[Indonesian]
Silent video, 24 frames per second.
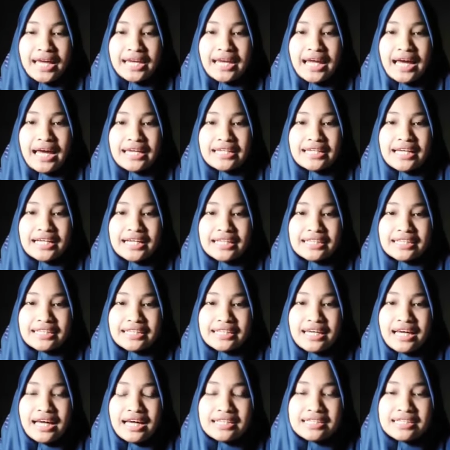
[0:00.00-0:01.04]
Nah, yang
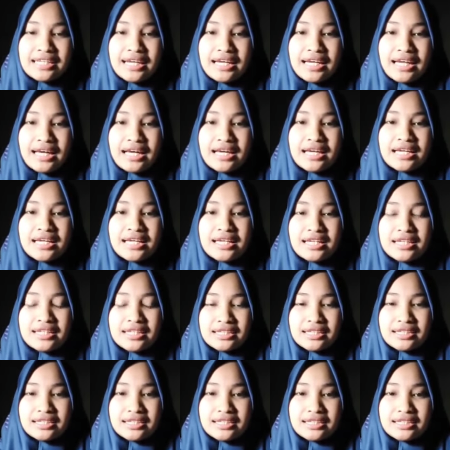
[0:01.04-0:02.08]
ketiga adalah
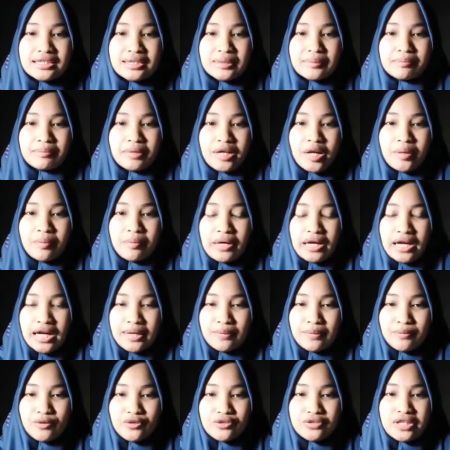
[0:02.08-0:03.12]
e,
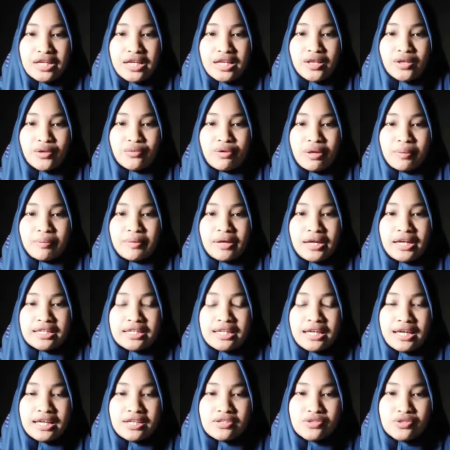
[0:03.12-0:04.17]
pengembangan model web
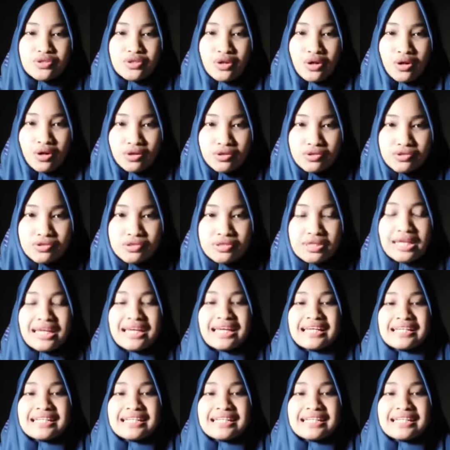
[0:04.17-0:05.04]
enhanced course.